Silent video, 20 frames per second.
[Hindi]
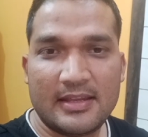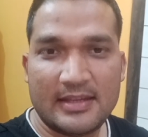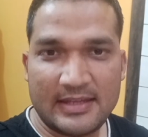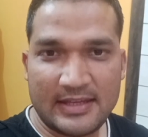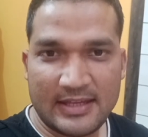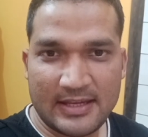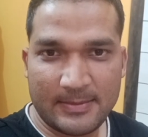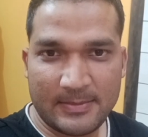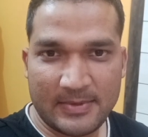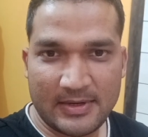
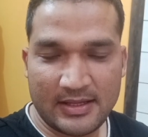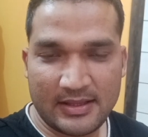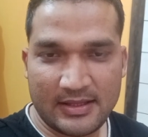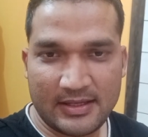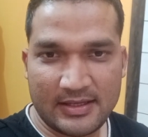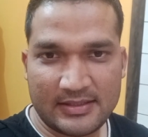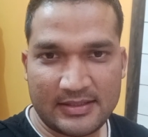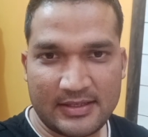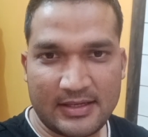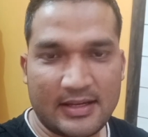ये हमारे
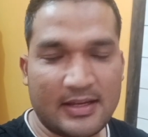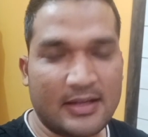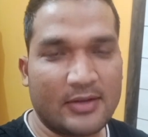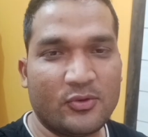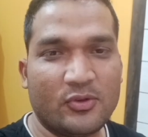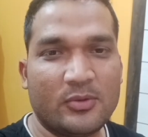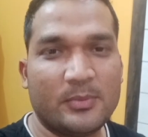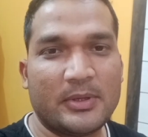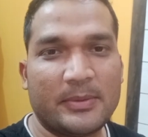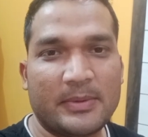देश की
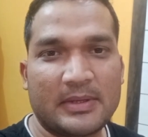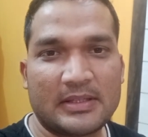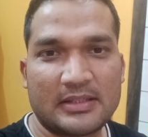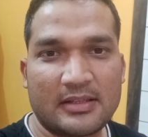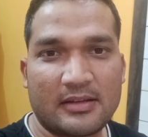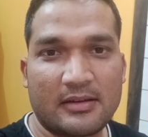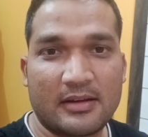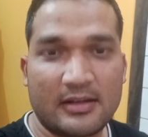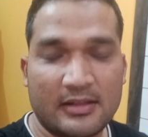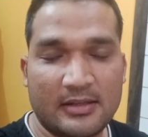कानून व्यवस्था
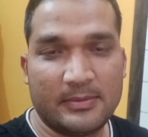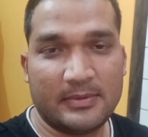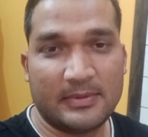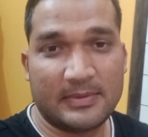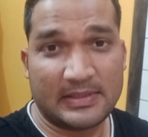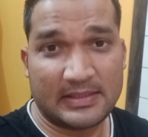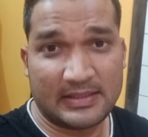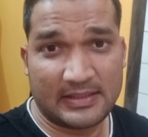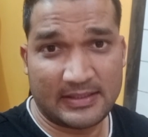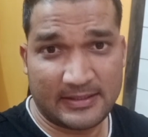
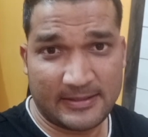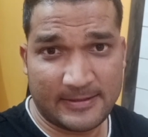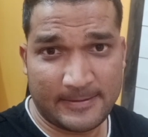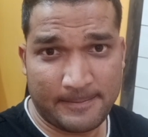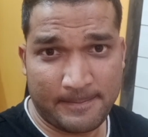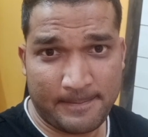अर्थव्यवस्था